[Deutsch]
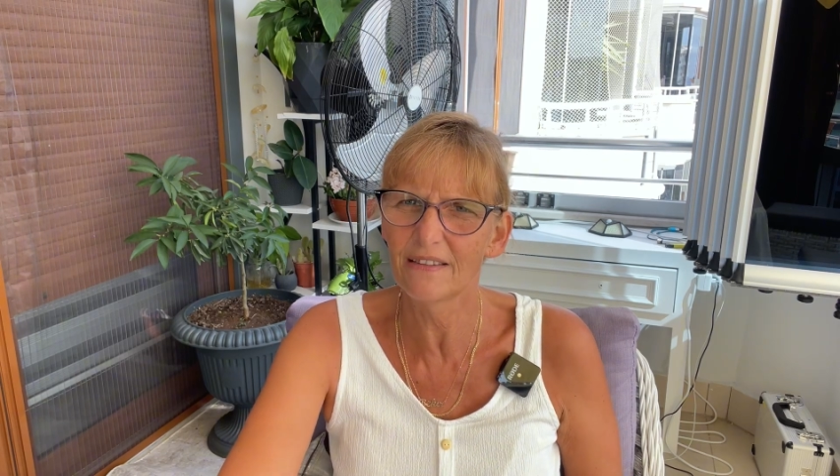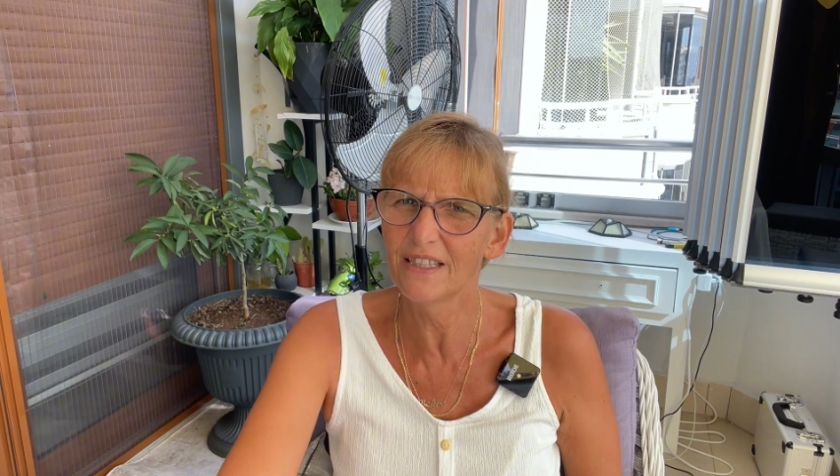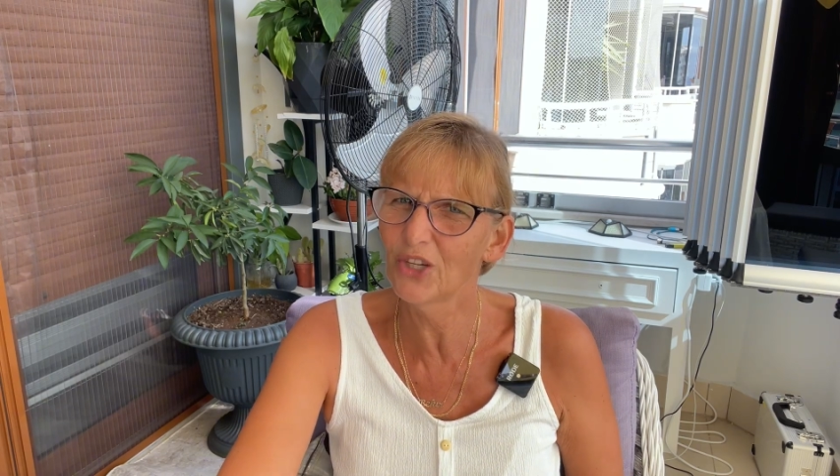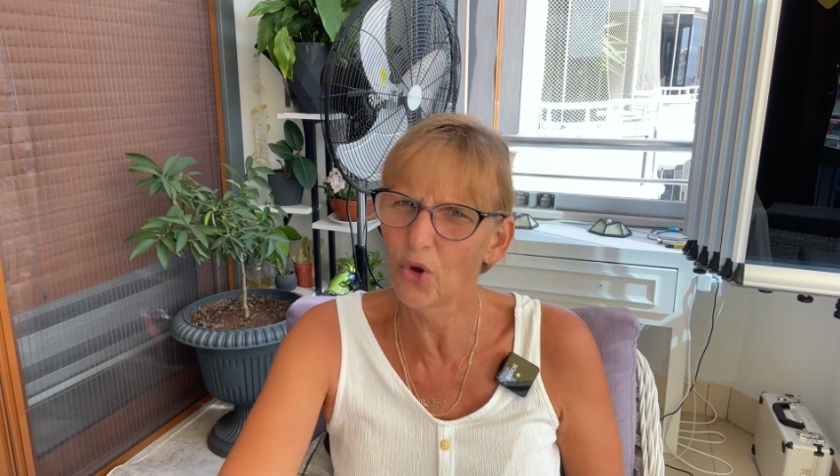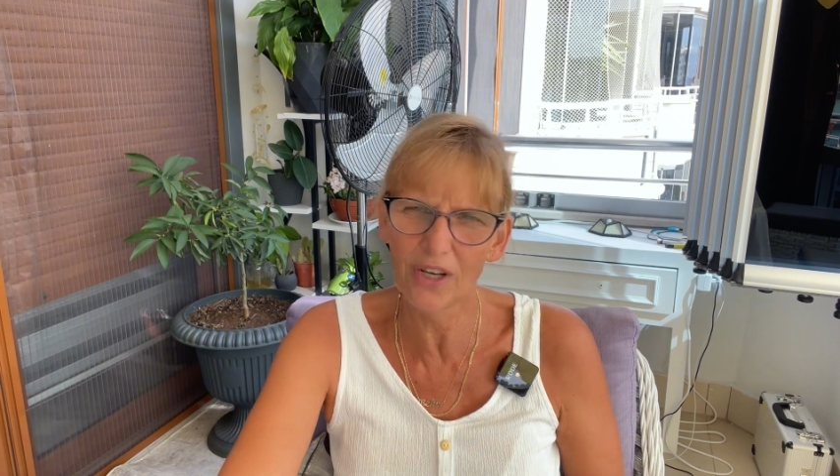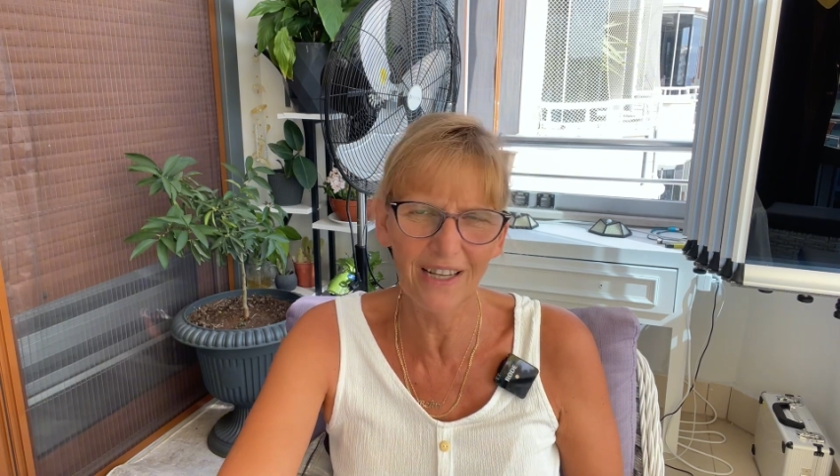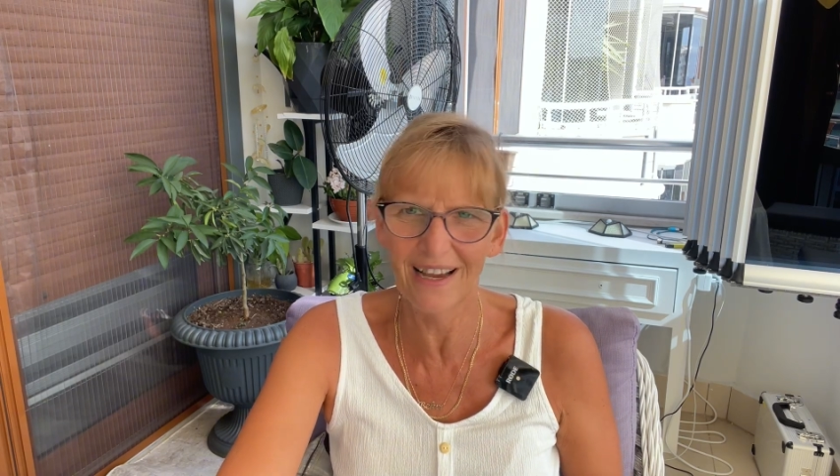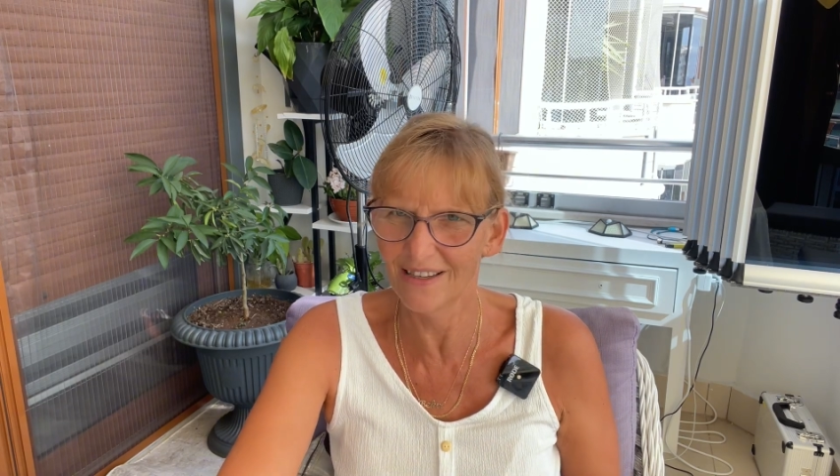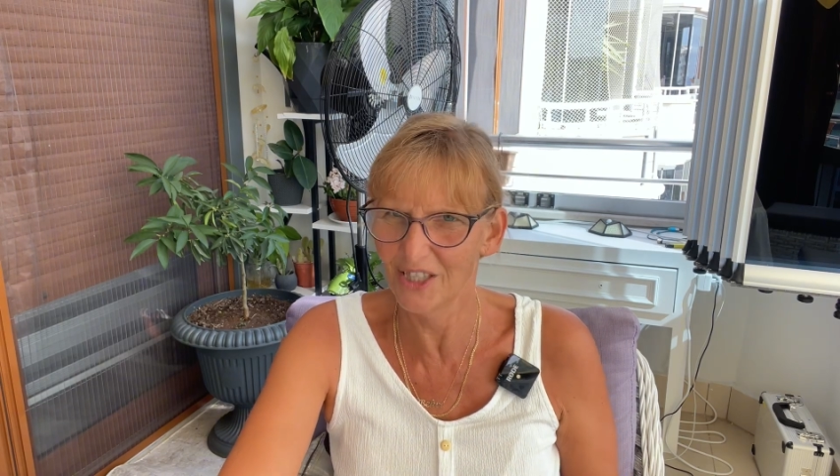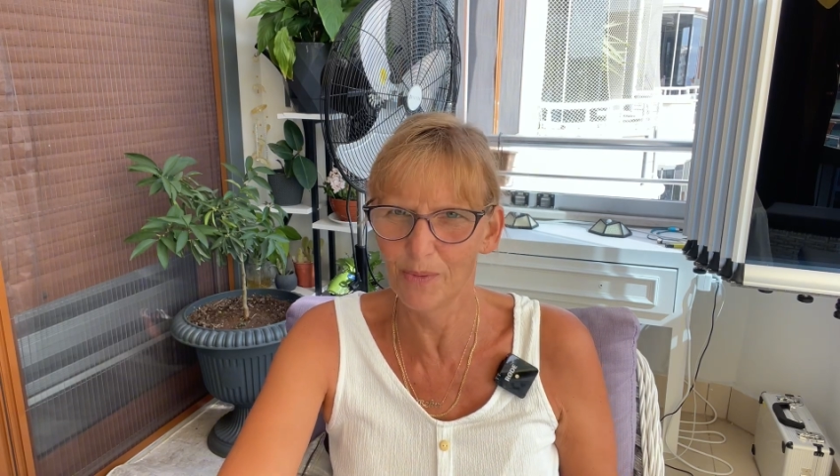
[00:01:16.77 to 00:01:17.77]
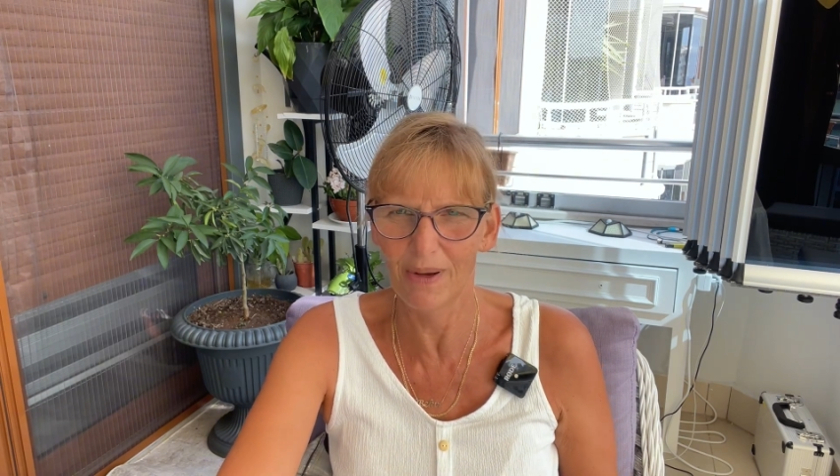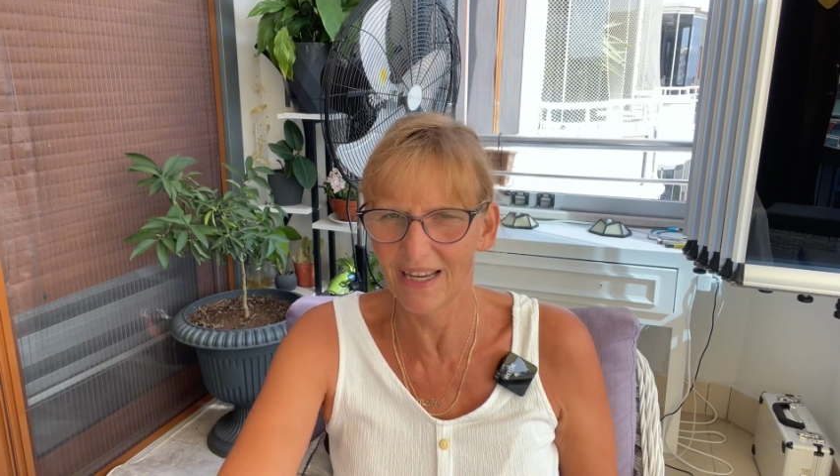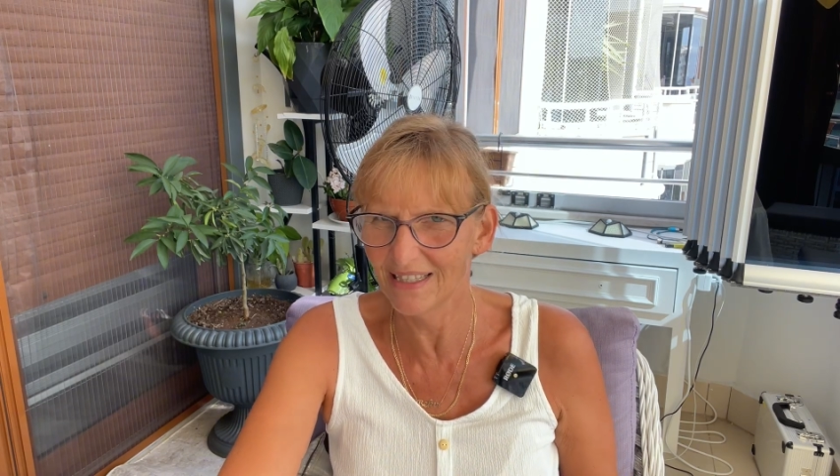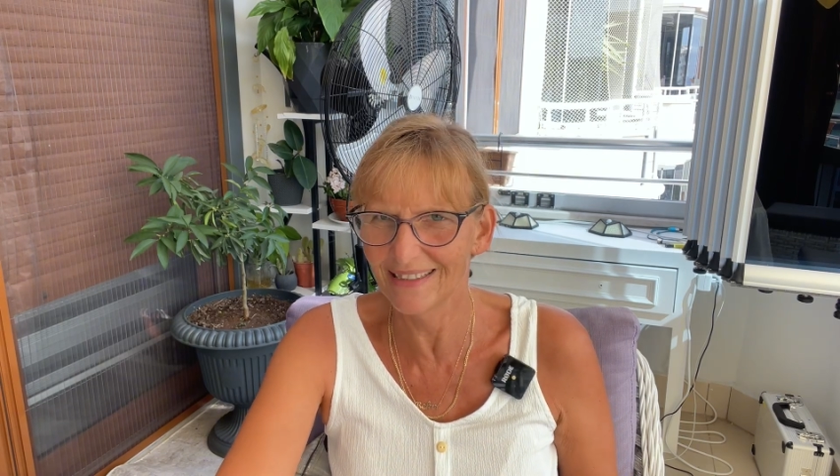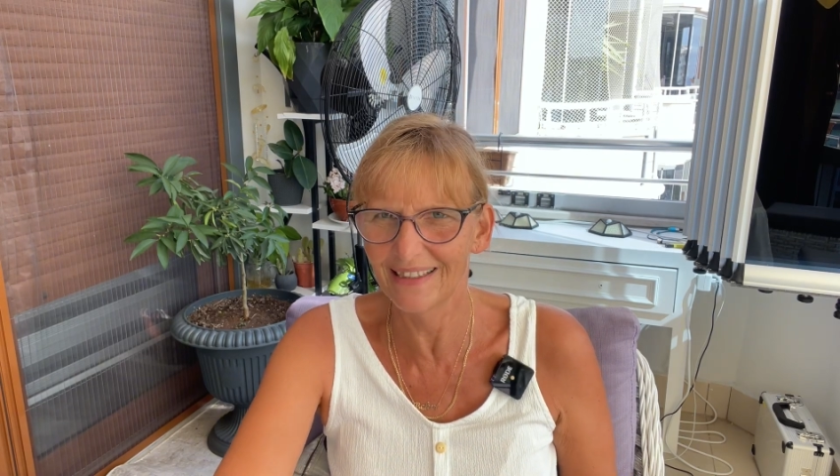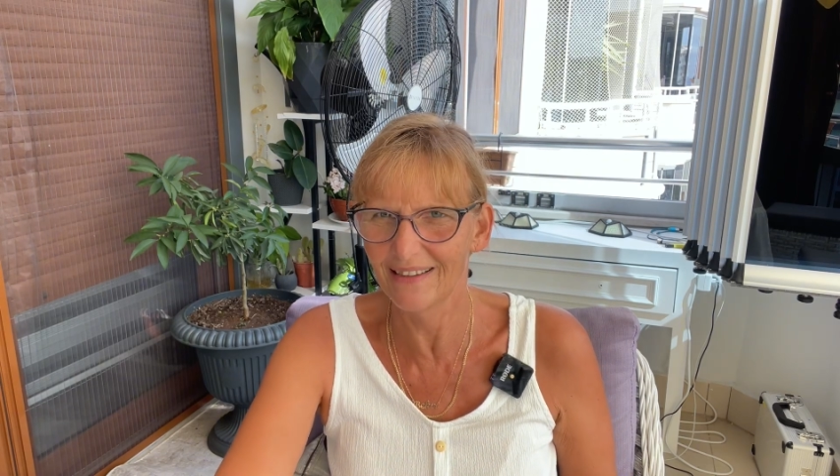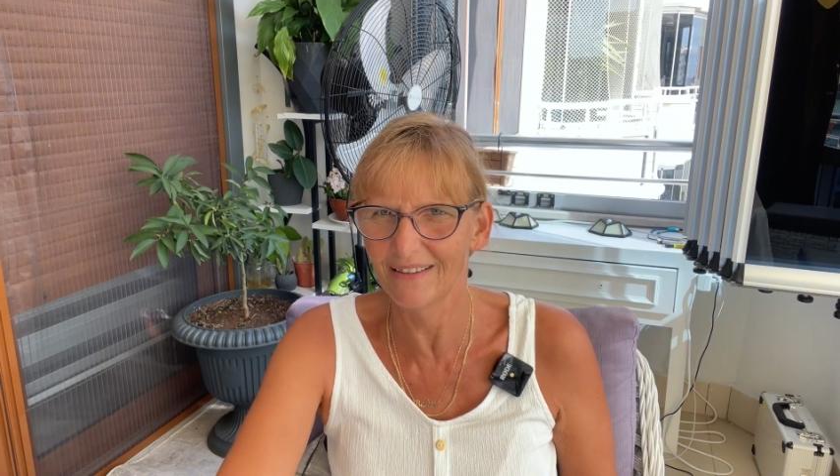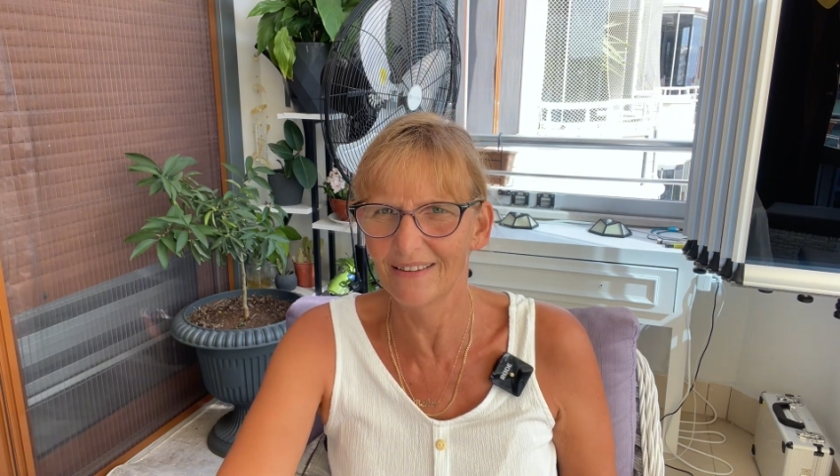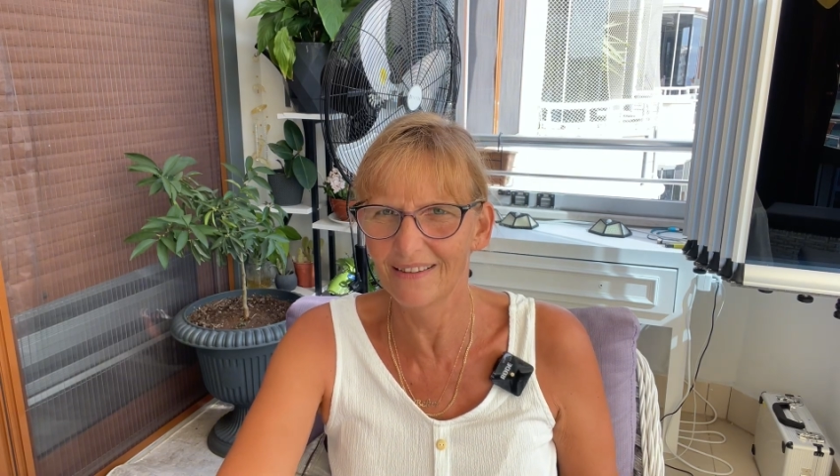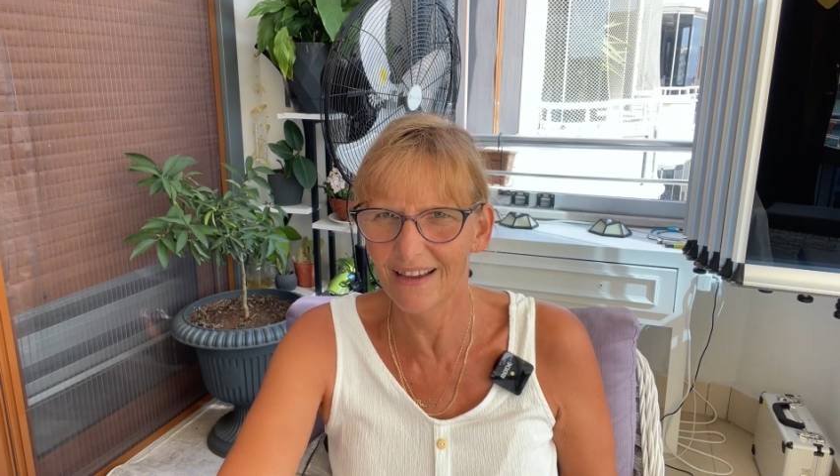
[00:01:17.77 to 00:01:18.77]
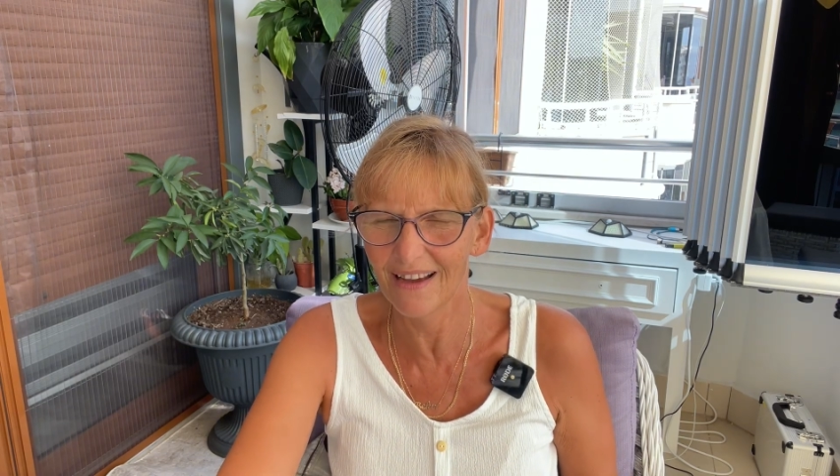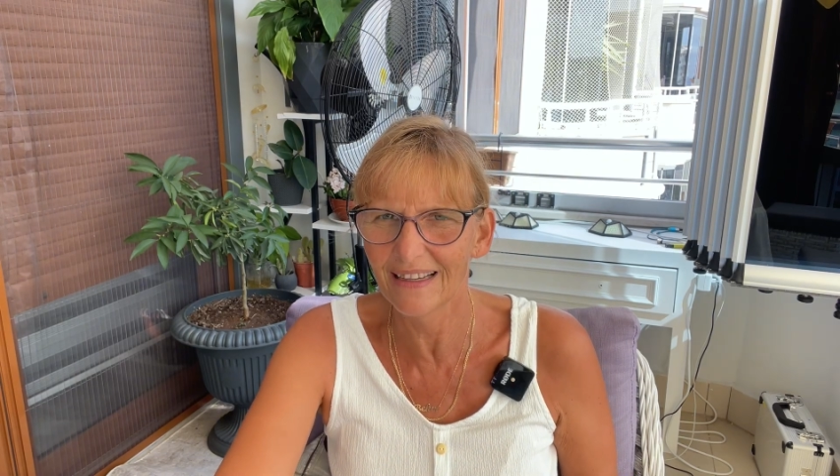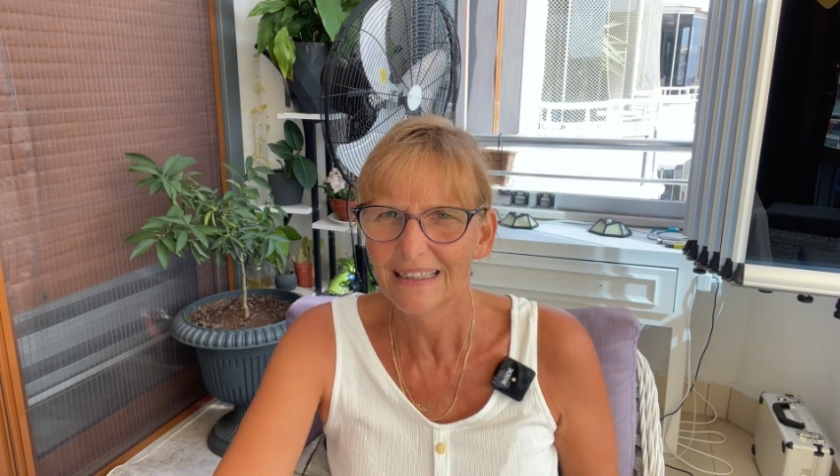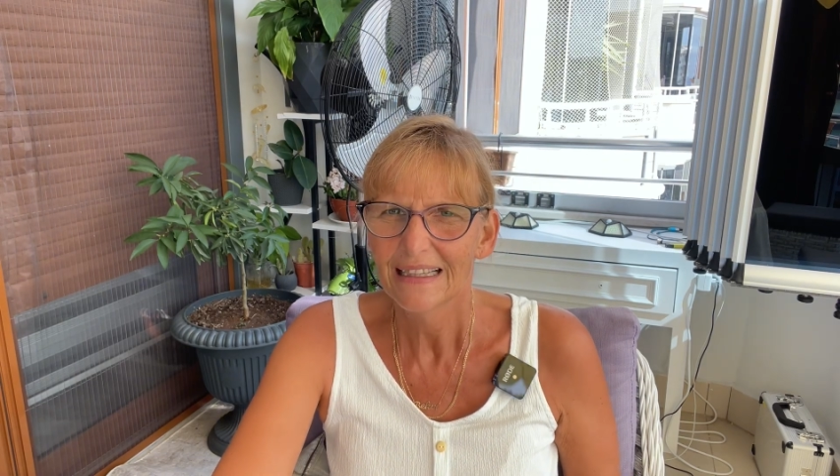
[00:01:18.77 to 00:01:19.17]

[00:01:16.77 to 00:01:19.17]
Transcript: die können gar nicht pleite gehen. Ja?